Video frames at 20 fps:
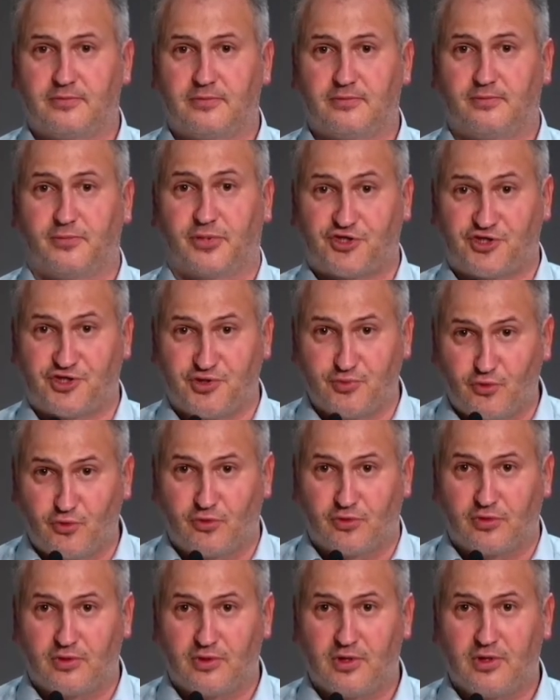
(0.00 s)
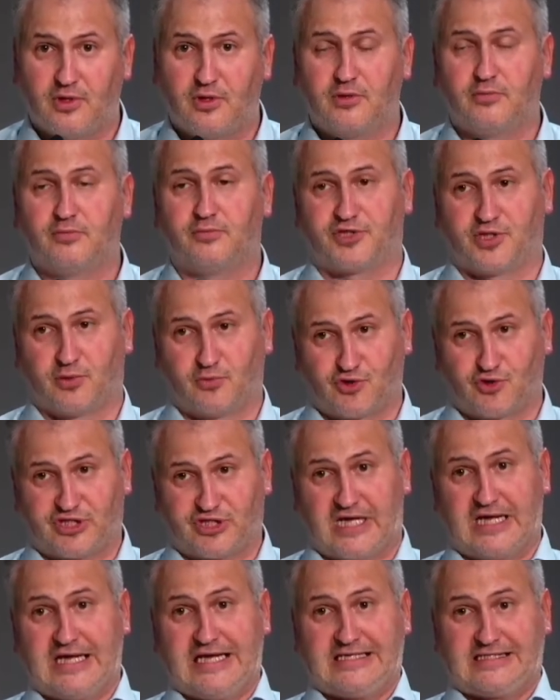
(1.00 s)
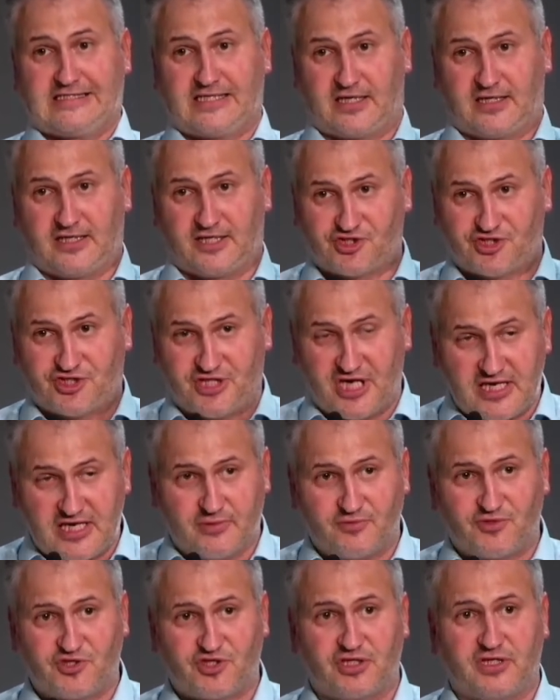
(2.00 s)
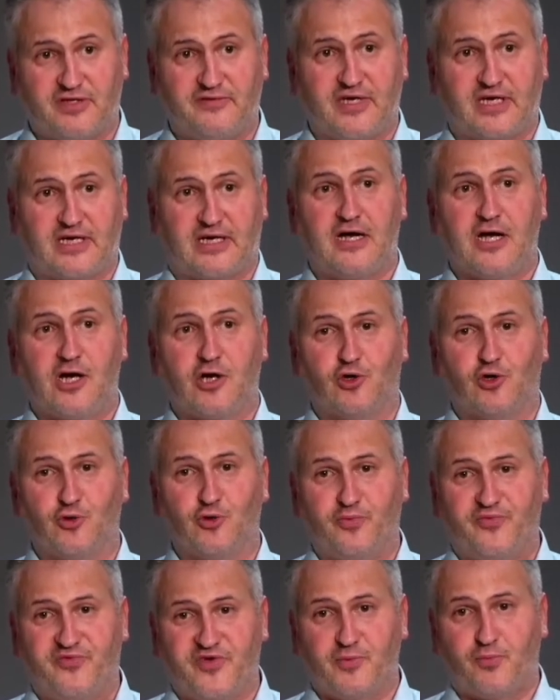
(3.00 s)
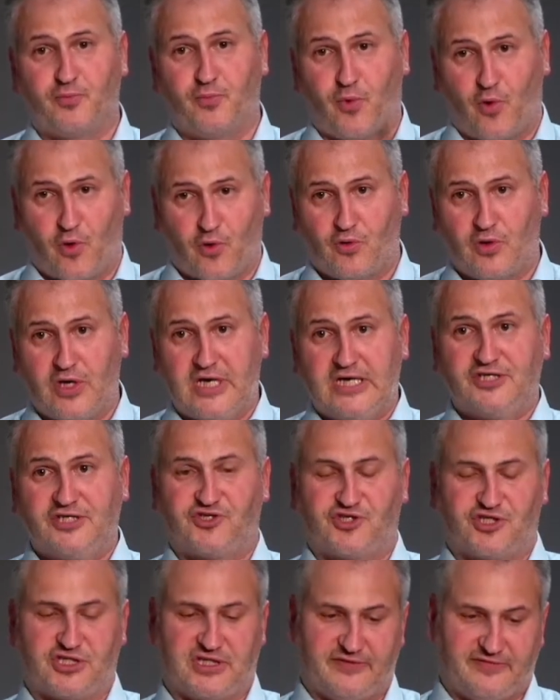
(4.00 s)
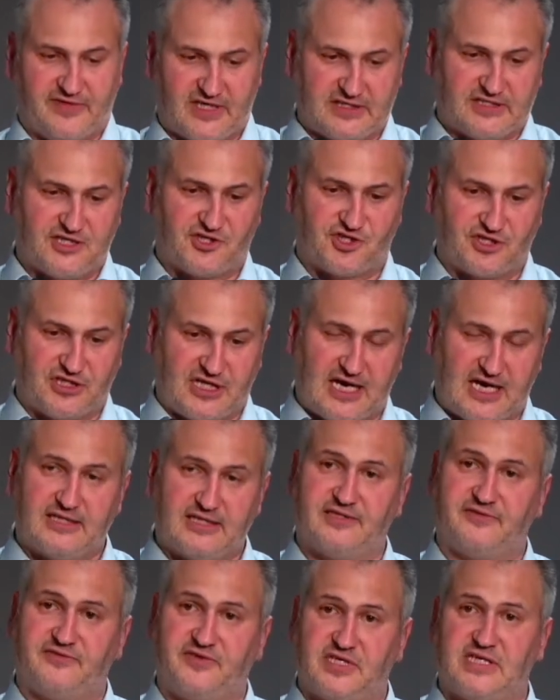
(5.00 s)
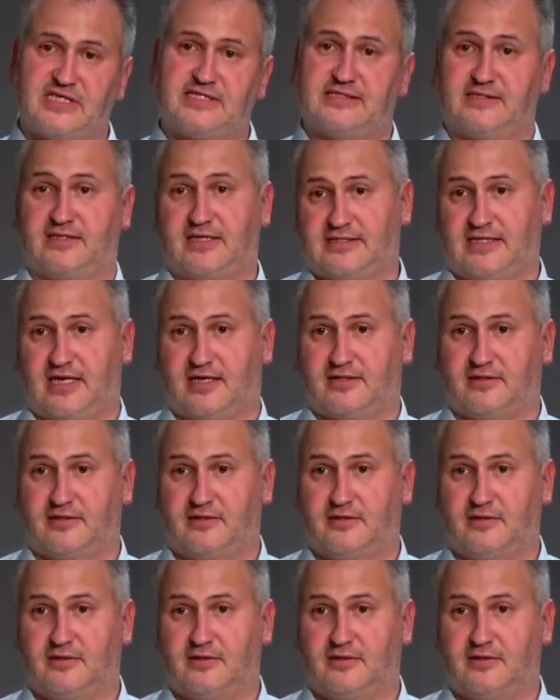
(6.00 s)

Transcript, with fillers: Почему? Потому что с охлаждением человека, любви к Богу, человек начинает двигаться назад.